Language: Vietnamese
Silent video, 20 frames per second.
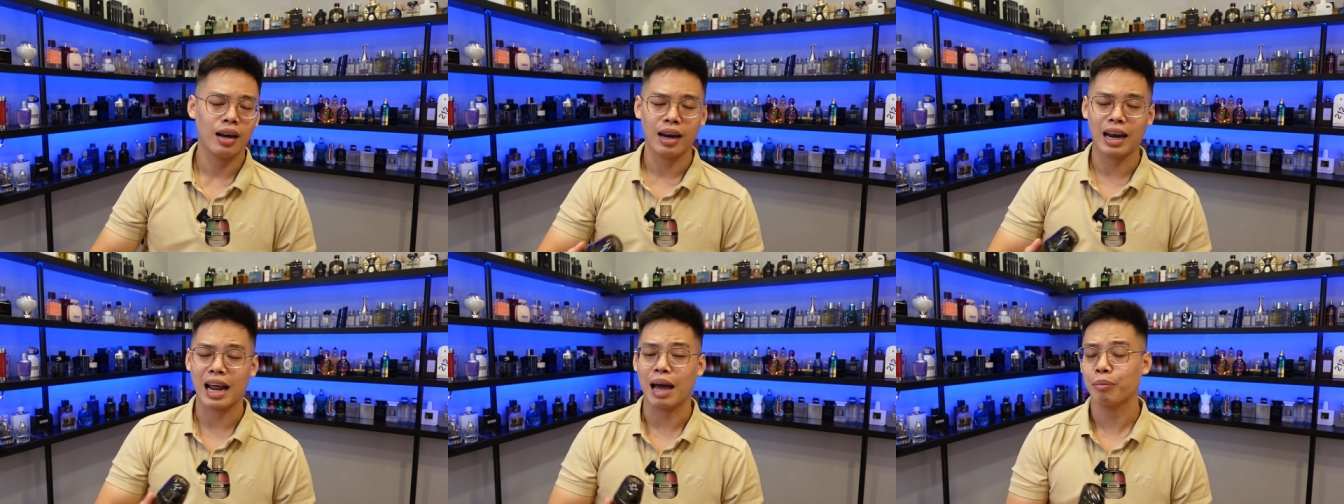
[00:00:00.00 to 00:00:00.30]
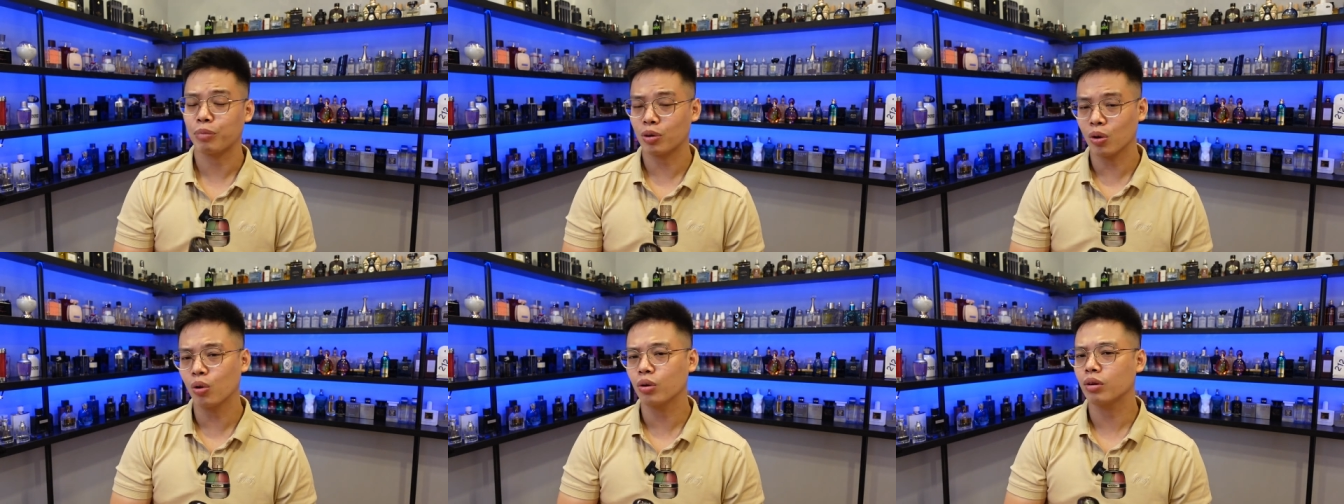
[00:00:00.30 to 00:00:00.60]

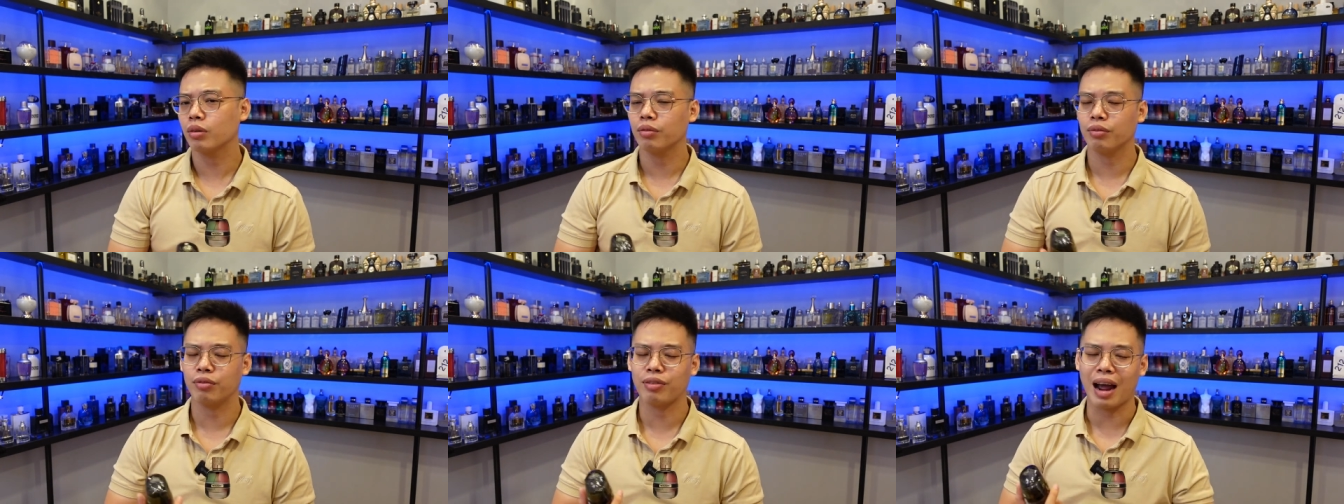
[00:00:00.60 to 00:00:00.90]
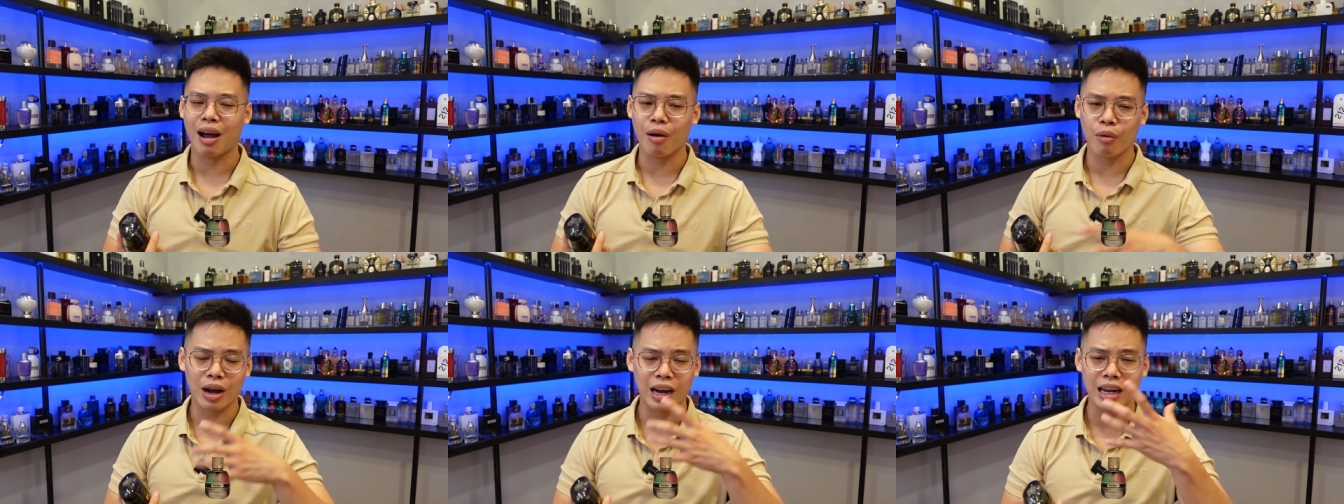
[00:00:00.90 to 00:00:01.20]
làm tốt
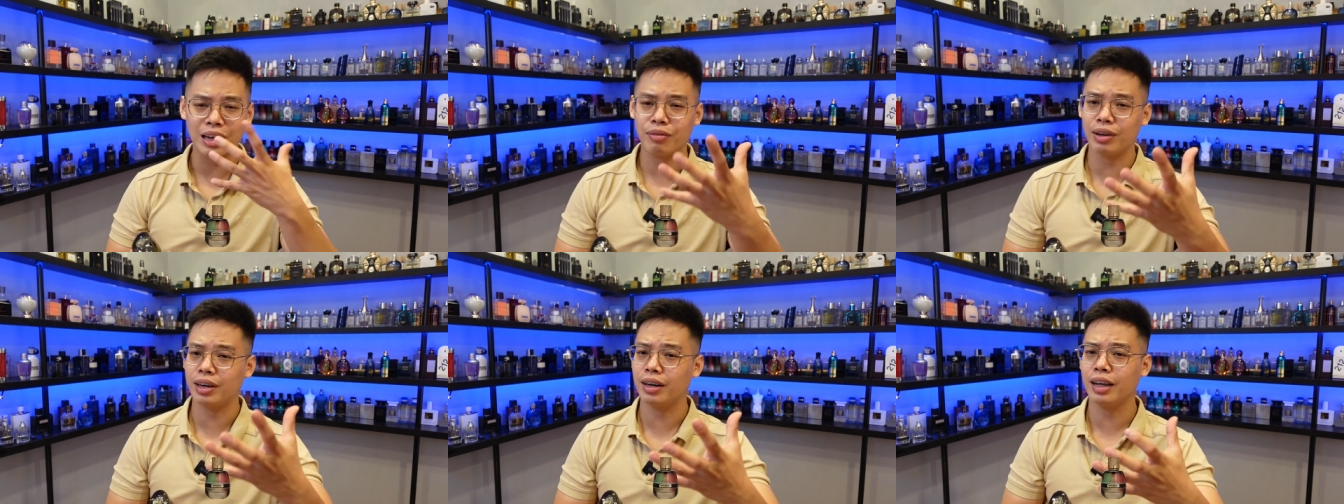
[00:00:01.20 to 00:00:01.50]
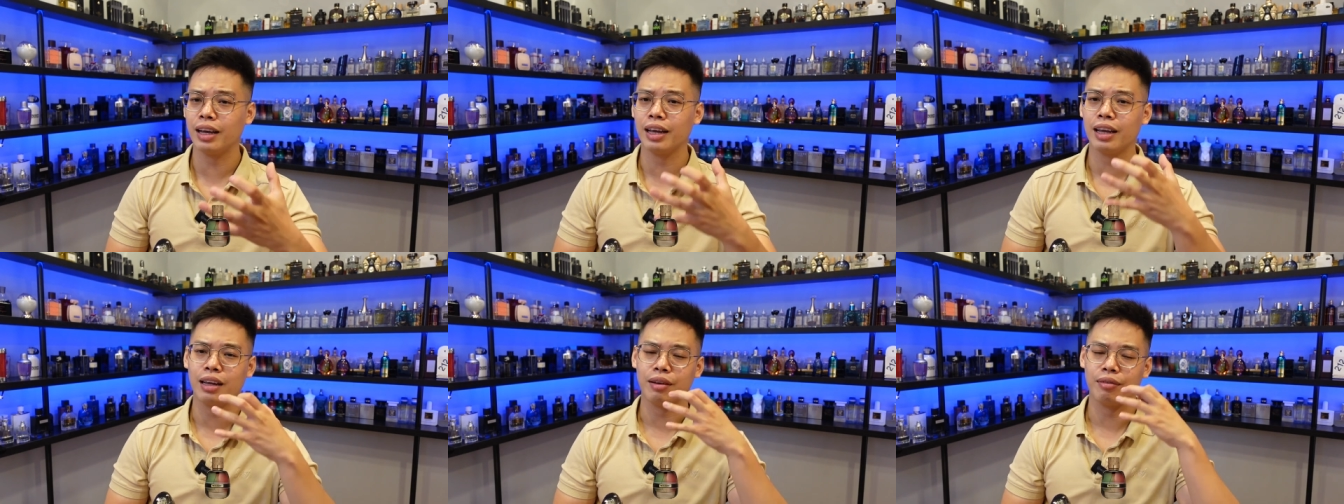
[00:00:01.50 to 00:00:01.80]
vào ngay vấn
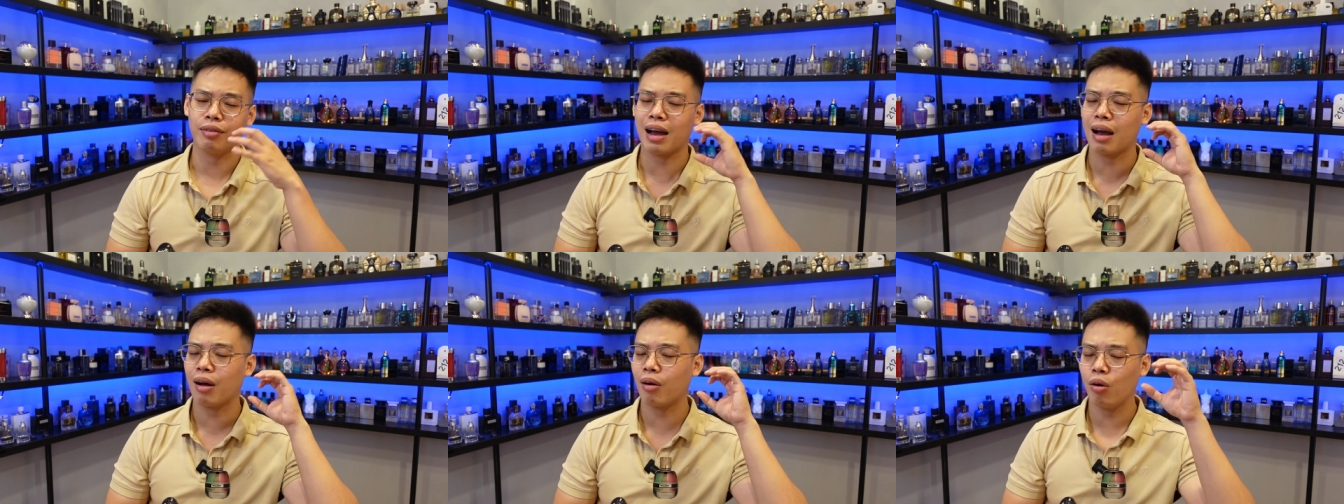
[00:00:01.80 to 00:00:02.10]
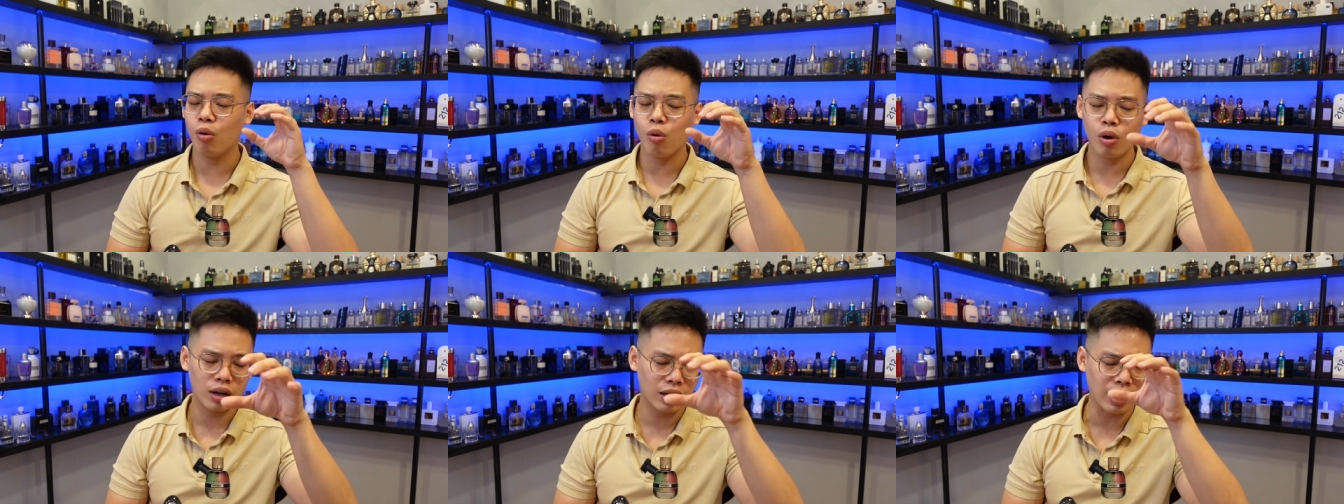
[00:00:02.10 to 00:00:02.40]
đề vào
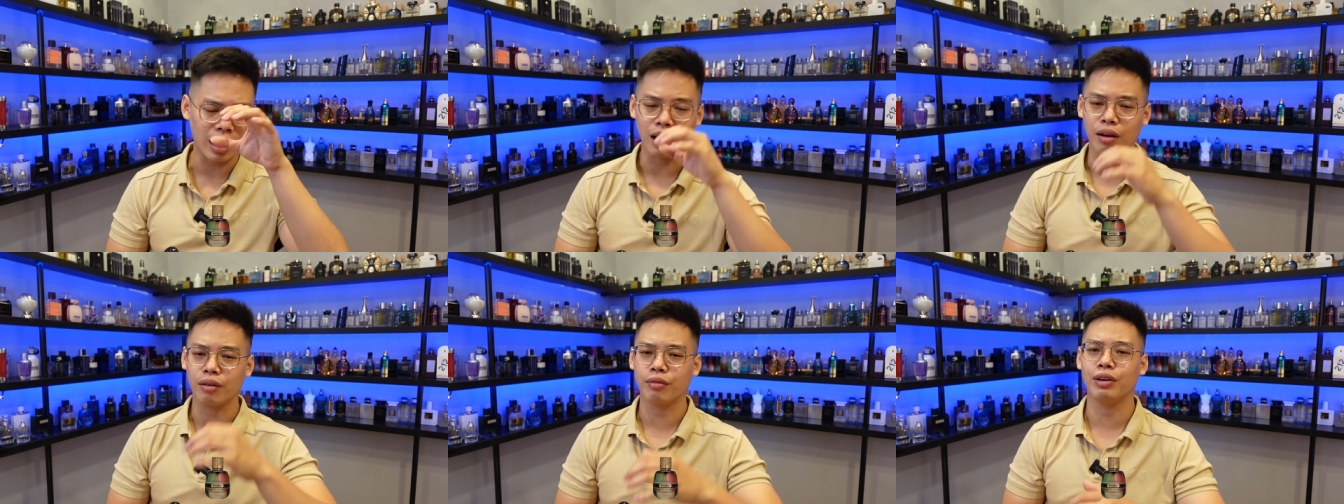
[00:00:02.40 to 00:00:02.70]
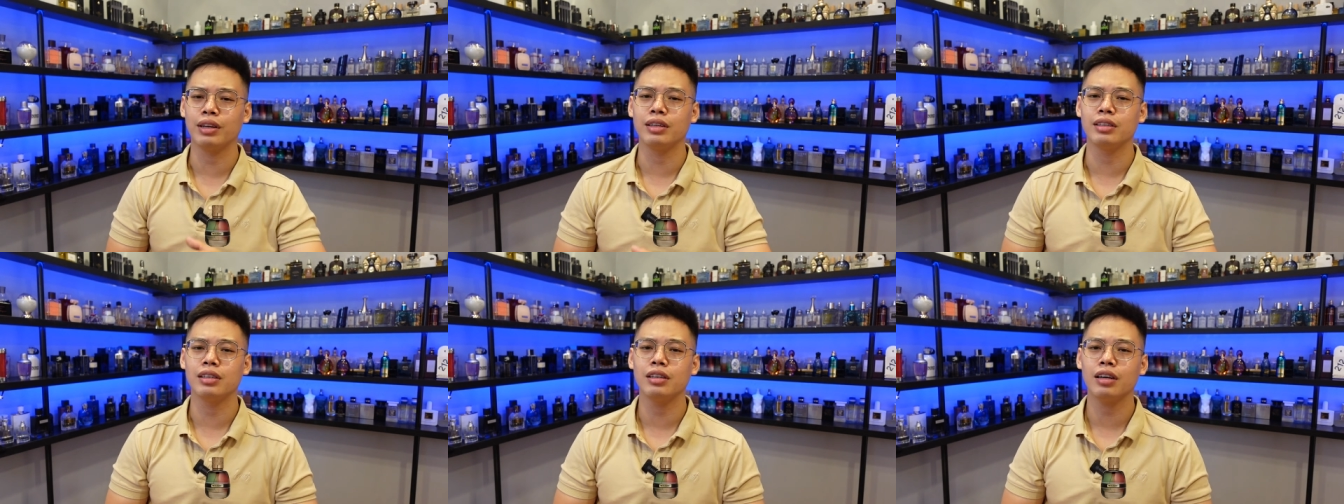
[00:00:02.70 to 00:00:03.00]
luôn thẳng
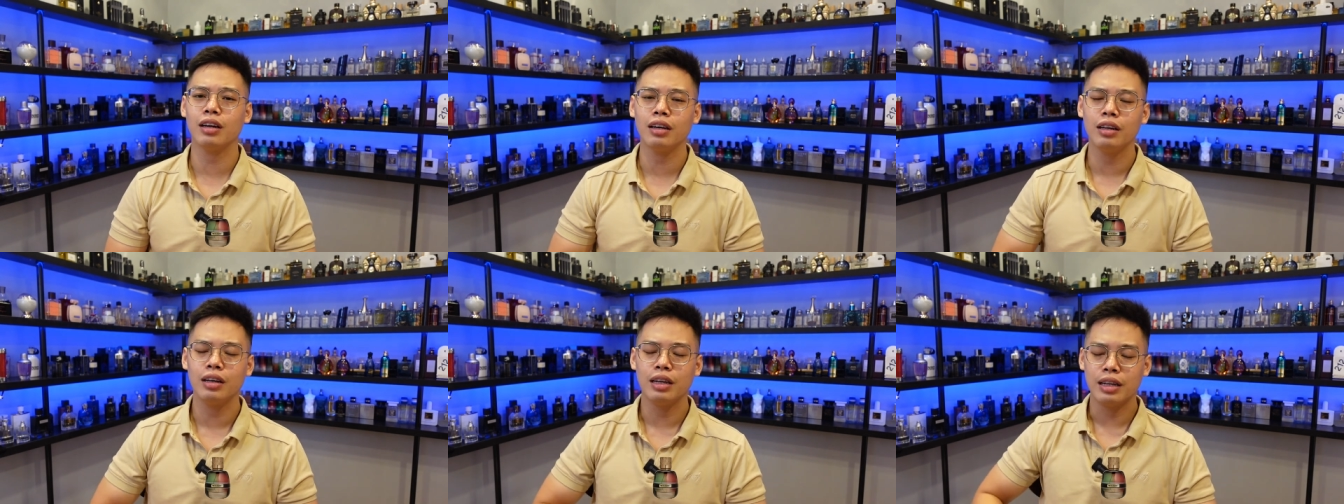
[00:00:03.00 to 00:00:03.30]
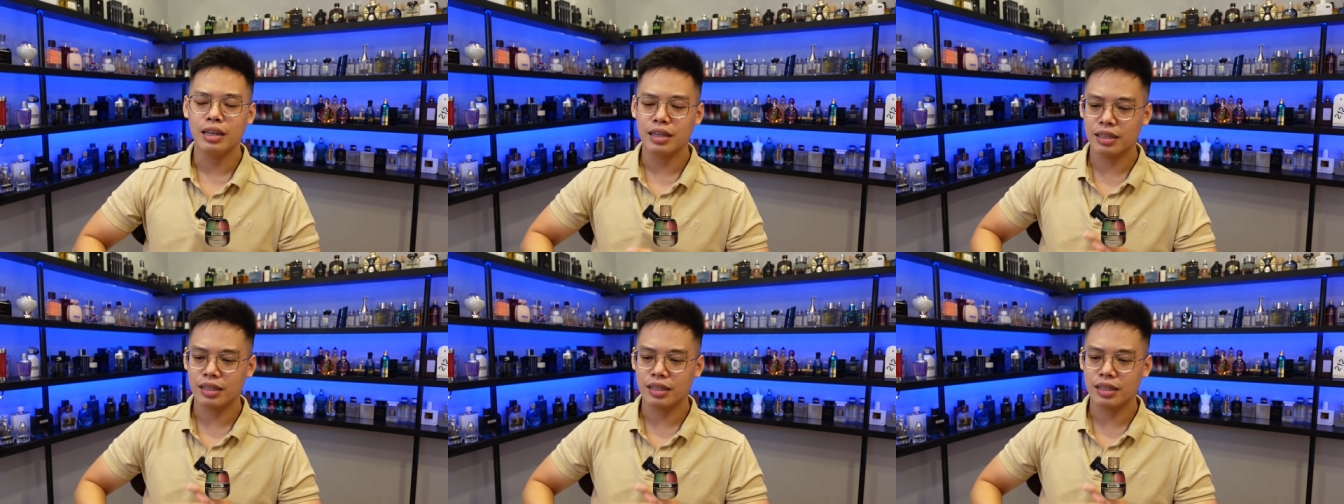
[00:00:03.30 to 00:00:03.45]
phần giữa